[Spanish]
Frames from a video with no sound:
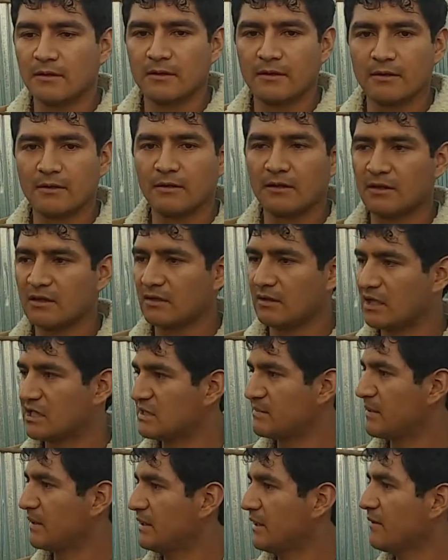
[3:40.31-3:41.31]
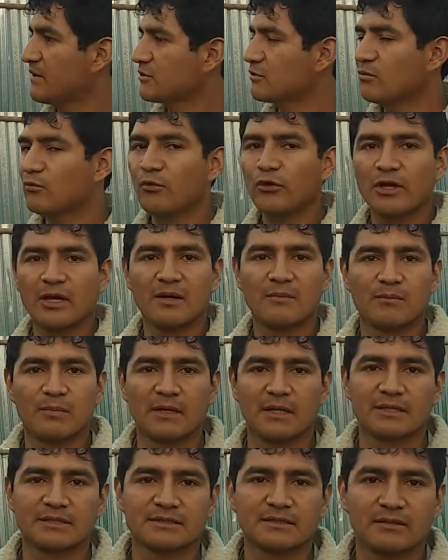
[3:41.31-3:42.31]
eh, las perspectivas son muy
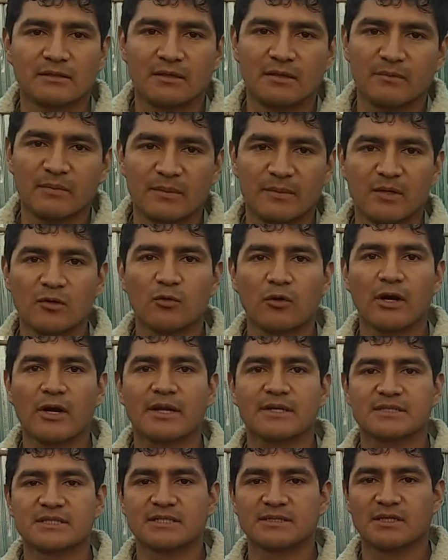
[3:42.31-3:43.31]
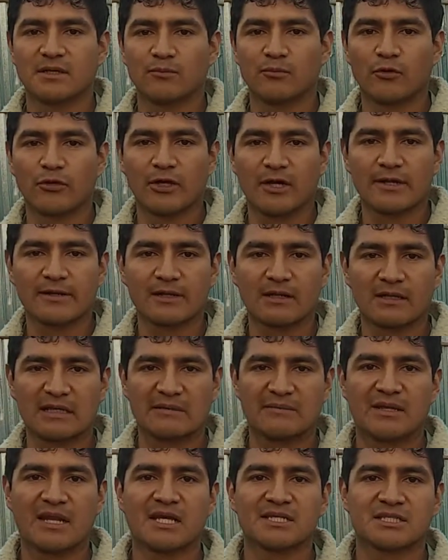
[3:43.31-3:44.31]
amplias. En primer lugar es este, apoyar en el
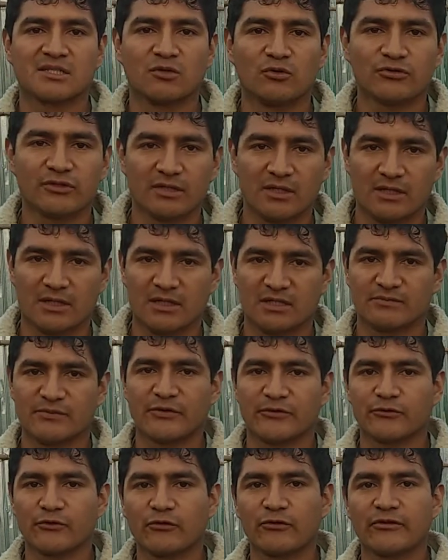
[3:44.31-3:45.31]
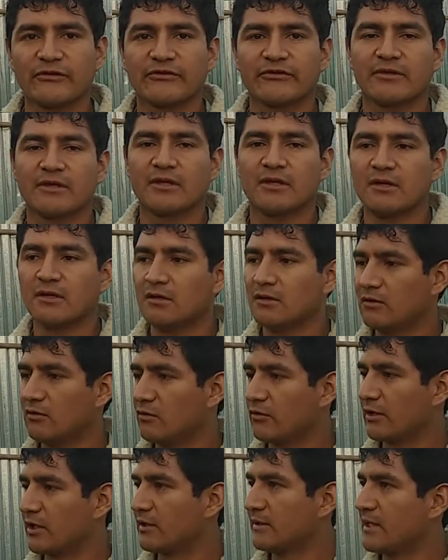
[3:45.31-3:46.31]
tema de la salud a las personas,
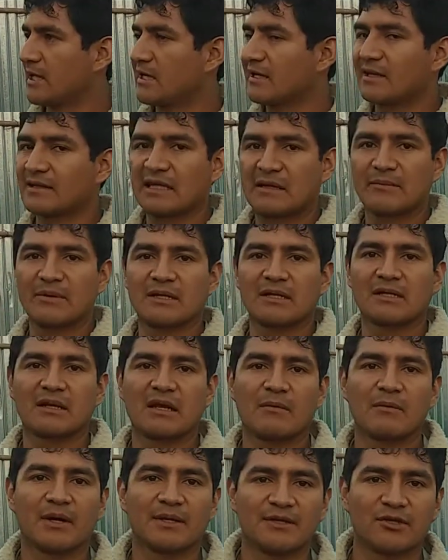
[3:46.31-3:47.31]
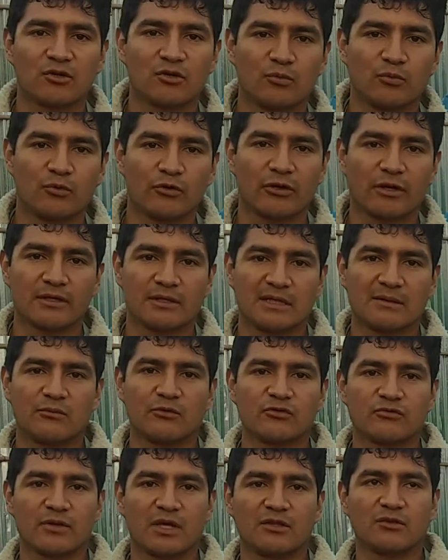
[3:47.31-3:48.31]
orientar en el tema del climático porque
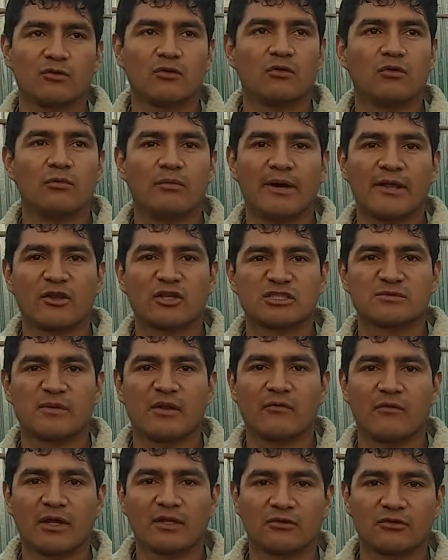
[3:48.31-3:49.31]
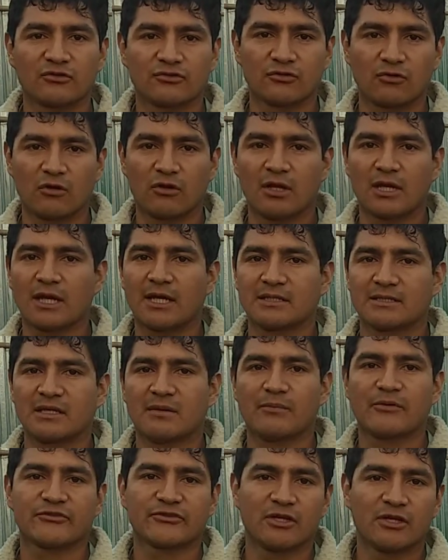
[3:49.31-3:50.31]
estamos viendo varios perfectos con lo que está
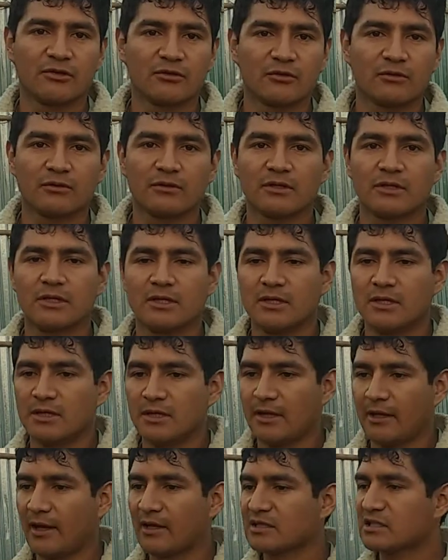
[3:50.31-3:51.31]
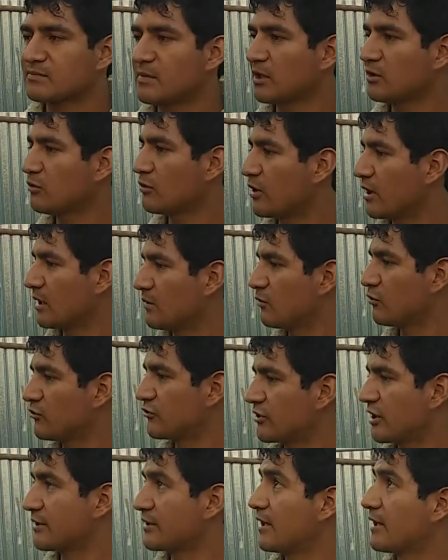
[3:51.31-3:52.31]
pasando. En ese aspecto queremos
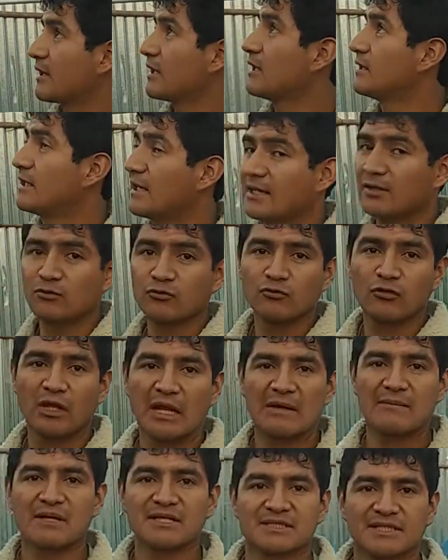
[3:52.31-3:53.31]
tratar de tener un clima